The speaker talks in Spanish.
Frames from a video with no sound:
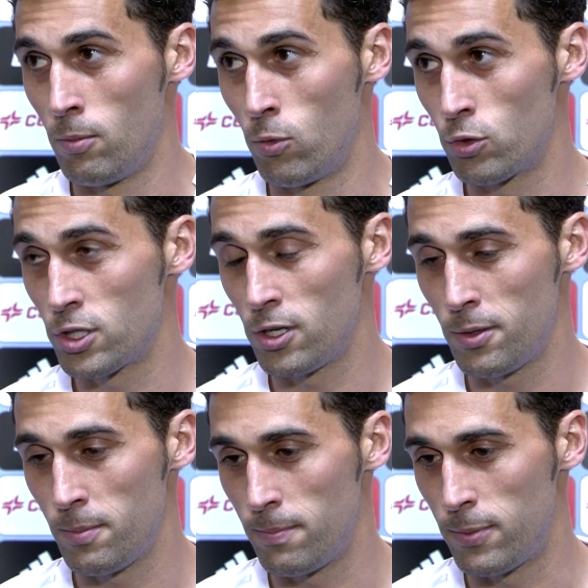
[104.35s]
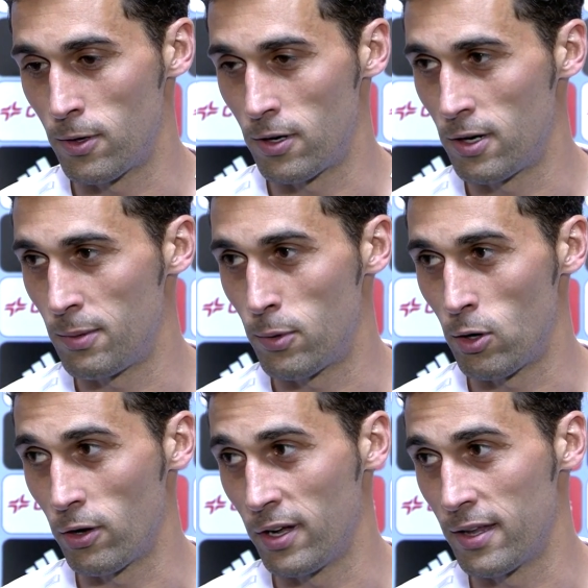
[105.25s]
mucho por, por
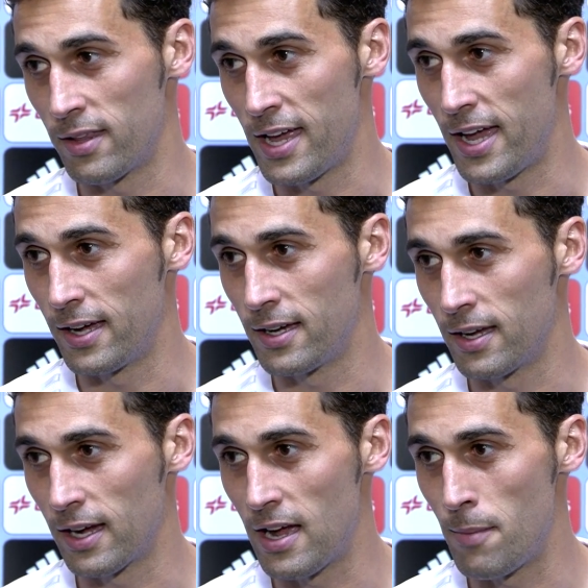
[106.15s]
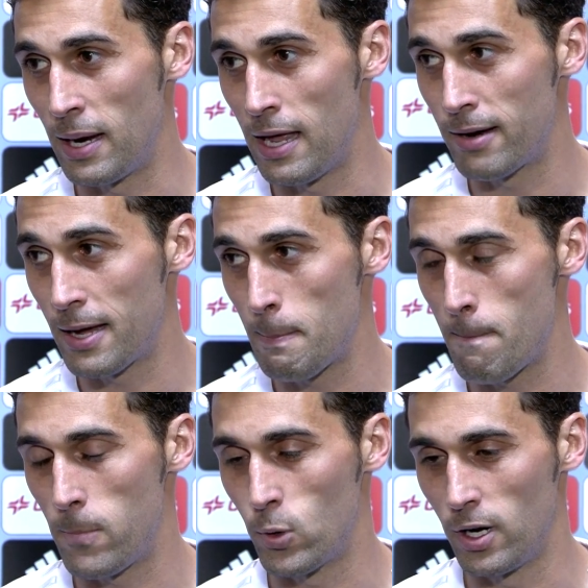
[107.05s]
lo que decía en, cada palabra,
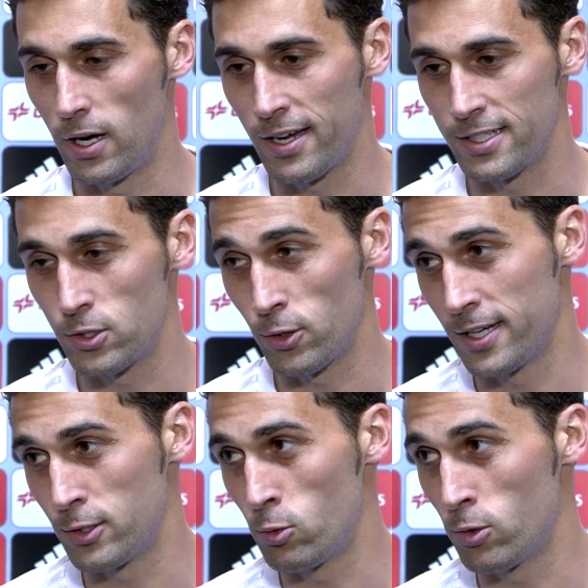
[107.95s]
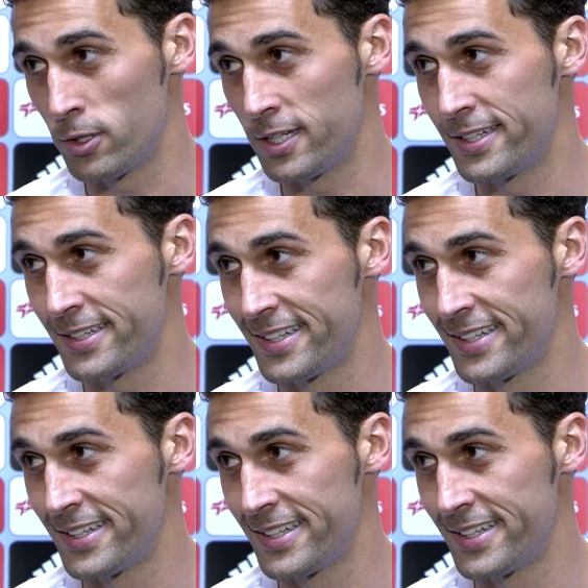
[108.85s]
por el gesto que tuvo y,